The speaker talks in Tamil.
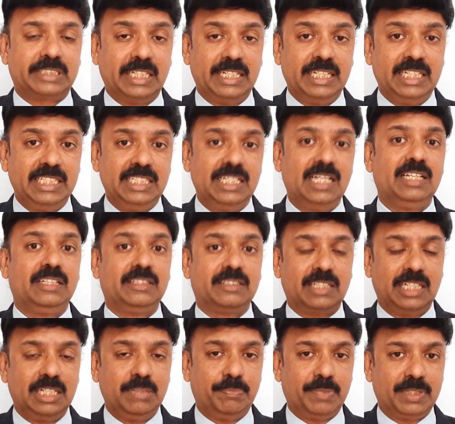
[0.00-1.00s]
தனியாக
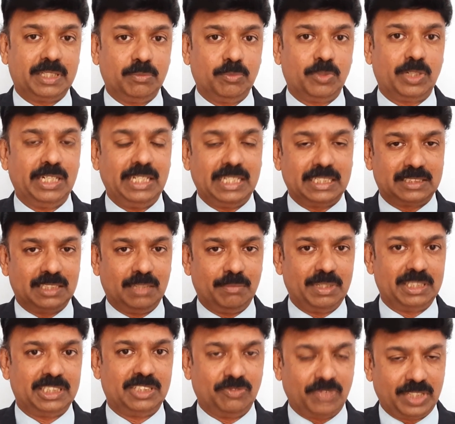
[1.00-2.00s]
தனிப்பட்ட முறையில்
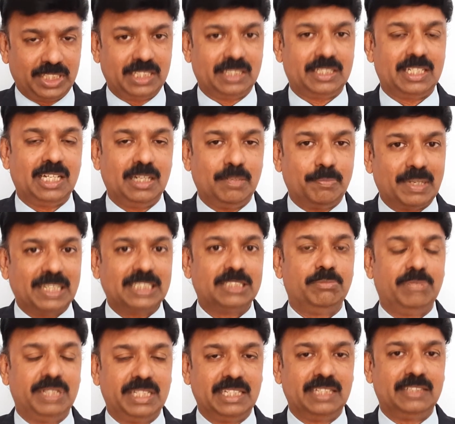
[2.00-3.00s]
எக்ஸாமினேஷன் வைக்கிறதாக
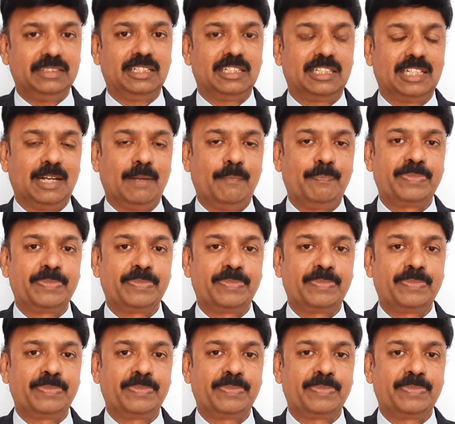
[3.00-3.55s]
பாசிபிலிட்டி இருந்ததுன்னா